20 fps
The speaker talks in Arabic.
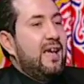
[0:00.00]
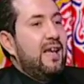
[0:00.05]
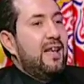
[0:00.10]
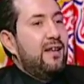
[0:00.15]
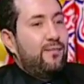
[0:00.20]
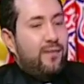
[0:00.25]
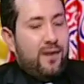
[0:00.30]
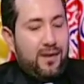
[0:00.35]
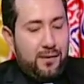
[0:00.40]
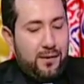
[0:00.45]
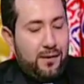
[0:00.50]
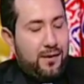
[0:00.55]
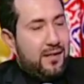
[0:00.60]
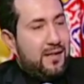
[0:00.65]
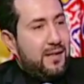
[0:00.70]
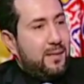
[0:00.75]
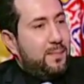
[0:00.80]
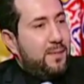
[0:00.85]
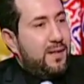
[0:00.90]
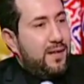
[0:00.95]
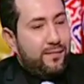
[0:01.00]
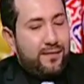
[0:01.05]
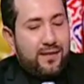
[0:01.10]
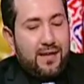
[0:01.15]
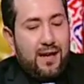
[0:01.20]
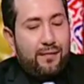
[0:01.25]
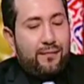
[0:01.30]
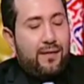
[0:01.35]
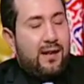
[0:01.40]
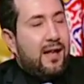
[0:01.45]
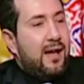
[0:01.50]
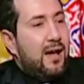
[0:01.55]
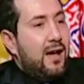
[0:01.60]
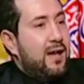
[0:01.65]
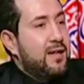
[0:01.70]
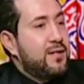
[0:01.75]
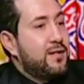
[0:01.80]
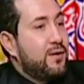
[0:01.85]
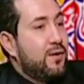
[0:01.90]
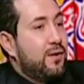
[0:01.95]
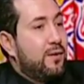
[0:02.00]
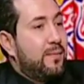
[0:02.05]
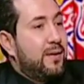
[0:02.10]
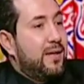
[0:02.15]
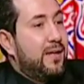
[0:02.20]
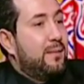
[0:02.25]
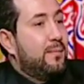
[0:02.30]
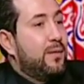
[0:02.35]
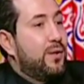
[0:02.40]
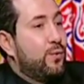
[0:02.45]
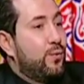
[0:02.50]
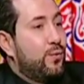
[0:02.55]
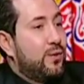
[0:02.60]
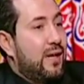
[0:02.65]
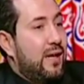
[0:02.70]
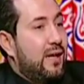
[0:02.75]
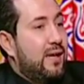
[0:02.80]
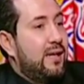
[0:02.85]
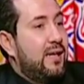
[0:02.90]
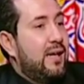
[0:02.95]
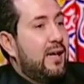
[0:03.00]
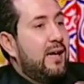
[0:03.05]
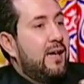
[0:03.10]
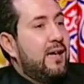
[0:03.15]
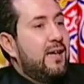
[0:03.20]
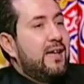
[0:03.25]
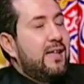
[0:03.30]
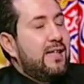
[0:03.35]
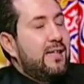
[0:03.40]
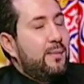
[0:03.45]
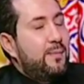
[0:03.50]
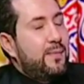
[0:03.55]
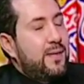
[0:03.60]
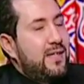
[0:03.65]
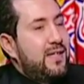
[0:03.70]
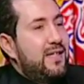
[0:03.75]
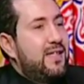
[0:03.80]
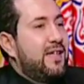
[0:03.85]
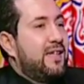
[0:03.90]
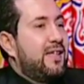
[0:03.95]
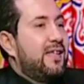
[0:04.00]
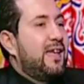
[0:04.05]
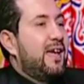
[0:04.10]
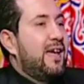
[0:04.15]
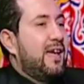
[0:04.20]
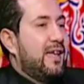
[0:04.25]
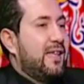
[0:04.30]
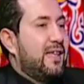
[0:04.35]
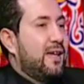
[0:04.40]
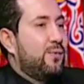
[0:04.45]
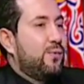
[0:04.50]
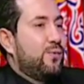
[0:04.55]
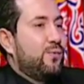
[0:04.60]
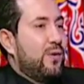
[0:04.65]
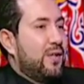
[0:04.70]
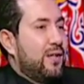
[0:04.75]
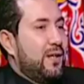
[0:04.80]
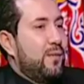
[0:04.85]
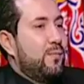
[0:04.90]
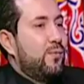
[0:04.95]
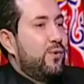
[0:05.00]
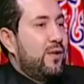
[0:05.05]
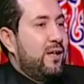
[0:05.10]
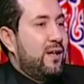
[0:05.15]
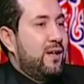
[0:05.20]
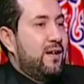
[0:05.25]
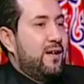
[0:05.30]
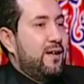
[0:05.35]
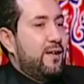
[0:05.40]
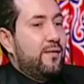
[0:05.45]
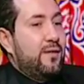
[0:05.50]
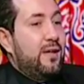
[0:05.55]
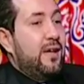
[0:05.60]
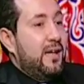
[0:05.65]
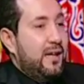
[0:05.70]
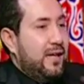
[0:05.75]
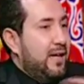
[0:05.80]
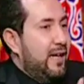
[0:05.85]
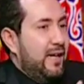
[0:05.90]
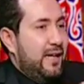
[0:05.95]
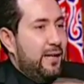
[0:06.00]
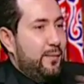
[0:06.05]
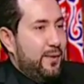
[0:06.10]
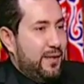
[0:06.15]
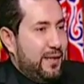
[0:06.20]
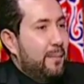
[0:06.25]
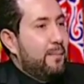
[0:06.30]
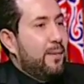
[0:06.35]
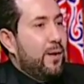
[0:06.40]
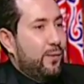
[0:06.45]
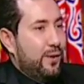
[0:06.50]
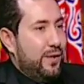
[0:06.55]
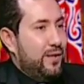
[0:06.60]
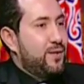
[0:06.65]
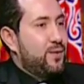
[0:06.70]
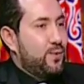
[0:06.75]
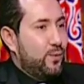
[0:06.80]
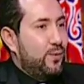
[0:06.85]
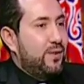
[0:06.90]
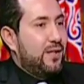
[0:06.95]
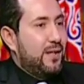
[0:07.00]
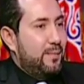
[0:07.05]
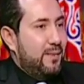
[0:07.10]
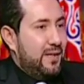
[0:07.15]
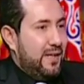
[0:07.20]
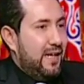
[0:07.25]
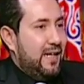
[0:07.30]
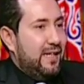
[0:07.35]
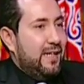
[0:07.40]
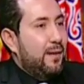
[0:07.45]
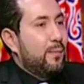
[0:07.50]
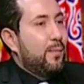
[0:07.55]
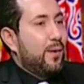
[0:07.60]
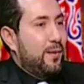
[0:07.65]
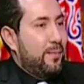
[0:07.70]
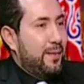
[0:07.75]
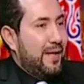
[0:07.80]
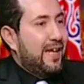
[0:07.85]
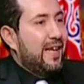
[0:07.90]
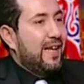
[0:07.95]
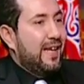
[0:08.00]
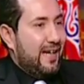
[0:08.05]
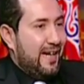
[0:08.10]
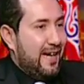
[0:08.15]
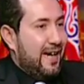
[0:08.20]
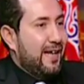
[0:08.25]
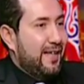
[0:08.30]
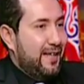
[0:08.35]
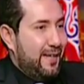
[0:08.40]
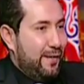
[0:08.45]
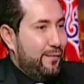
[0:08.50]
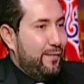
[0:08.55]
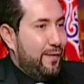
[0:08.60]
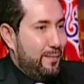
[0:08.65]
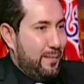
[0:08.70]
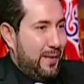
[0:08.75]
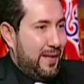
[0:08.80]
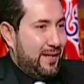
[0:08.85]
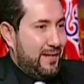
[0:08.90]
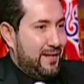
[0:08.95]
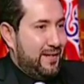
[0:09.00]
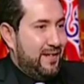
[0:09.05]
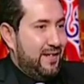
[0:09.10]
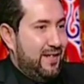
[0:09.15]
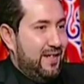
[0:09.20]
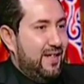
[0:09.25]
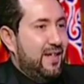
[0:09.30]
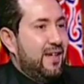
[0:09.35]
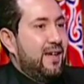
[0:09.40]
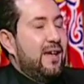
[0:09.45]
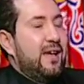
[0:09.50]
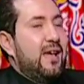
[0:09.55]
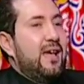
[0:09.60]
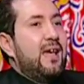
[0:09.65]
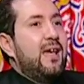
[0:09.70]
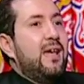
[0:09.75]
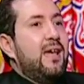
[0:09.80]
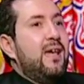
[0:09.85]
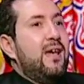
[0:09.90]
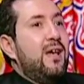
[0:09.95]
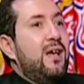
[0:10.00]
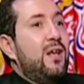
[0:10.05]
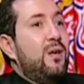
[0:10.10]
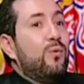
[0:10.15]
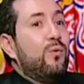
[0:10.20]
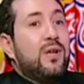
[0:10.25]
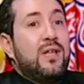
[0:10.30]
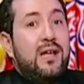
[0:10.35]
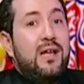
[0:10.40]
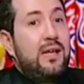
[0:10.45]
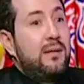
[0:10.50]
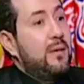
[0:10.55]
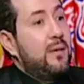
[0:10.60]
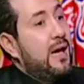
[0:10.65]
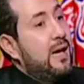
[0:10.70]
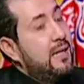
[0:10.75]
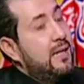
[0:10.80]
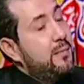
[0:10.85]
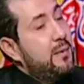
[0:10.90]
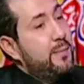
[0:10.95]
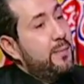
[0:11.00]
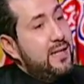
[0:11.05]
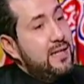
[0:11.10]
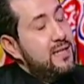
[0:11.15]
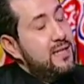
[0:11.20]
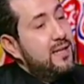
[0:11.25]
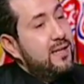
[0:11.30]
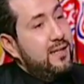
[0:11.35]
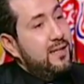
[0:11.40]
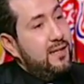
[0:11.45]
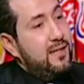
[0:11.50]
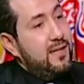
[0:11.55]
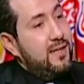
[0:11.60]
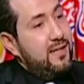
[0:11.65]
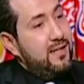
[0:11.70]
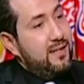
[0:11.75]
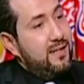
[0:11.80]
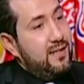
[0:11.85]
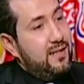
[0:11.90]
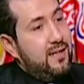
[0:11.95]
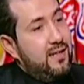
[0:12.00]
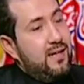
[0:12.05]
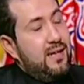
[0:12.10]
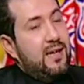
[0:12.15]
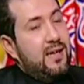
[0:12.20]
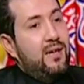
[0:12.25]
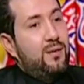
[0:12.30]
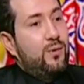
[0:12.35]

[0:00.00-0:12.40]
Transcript: الفقرات دي بتفتح فالاعصاب اللي مضغوط عليها تبتدي ترتاح تاخد وضع مريح تفضل. احنا احنا بنطبق وضع السجود ده من احدى البرامج العلاجيه عندنا في المركز سبحان الله إيه الوضع اللي قاعده ما بين السجدتين م.